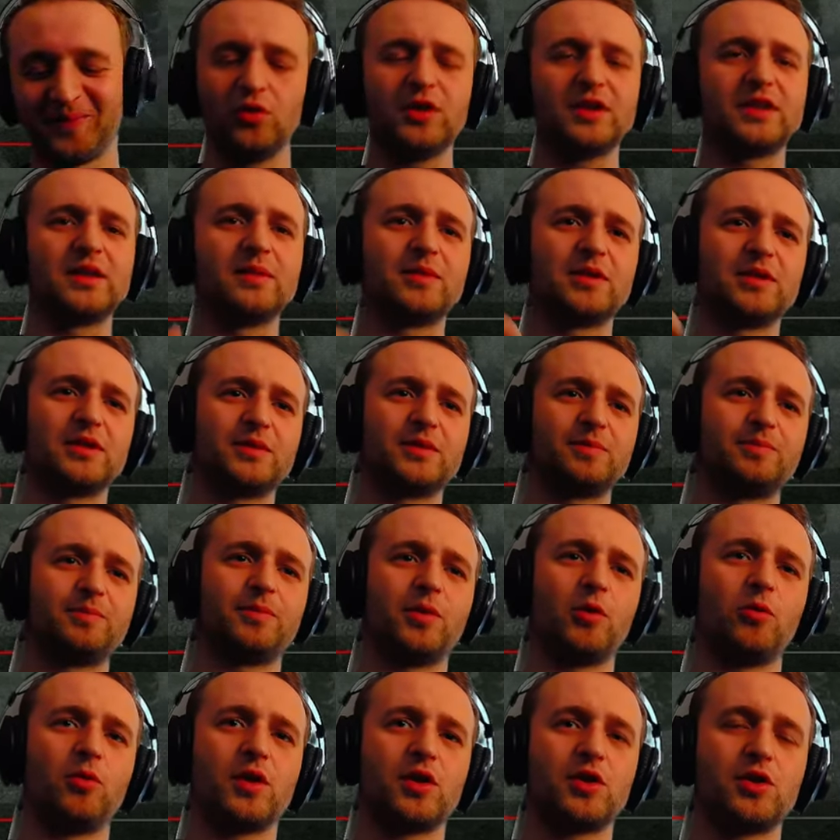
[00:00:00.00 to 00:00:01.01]
no jestem
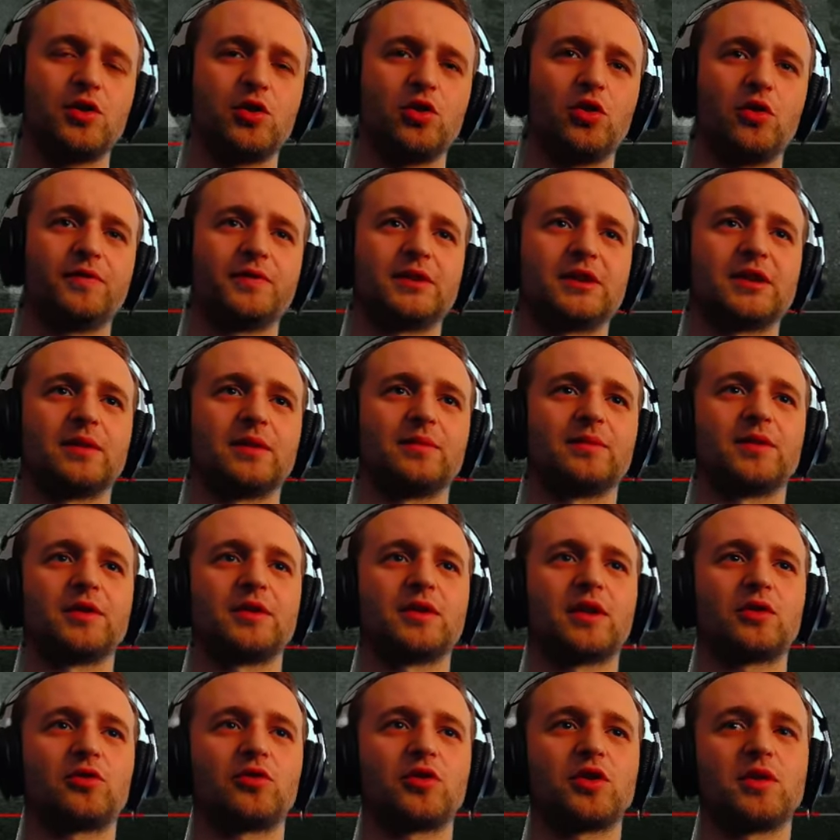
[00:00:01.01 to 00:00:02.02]
społeczniowcem,
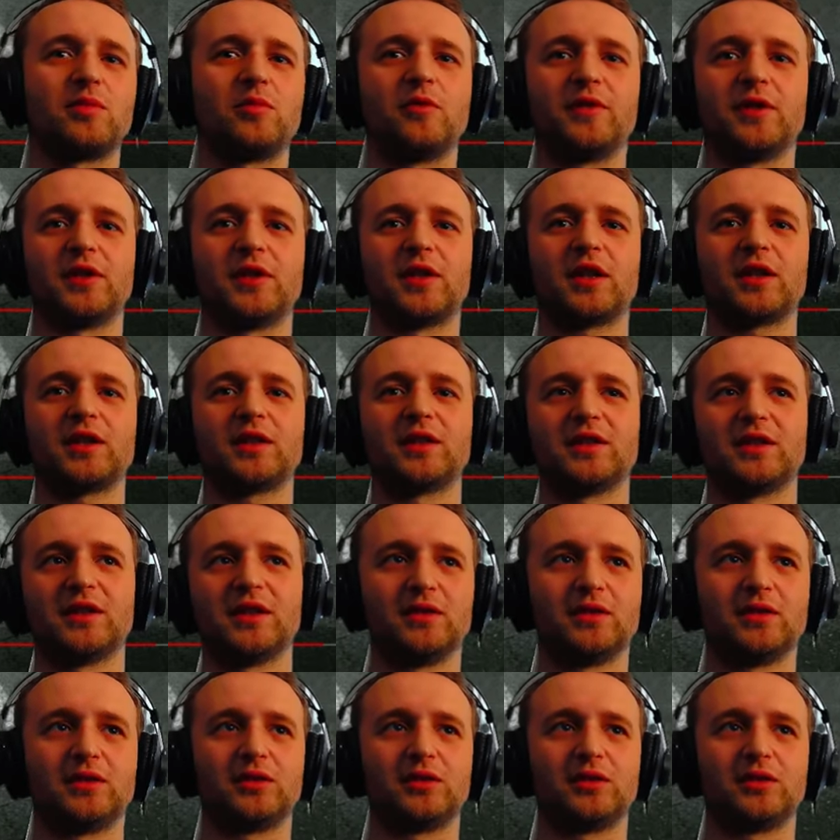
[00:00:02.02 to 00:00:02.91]
tak to się mówi, tak?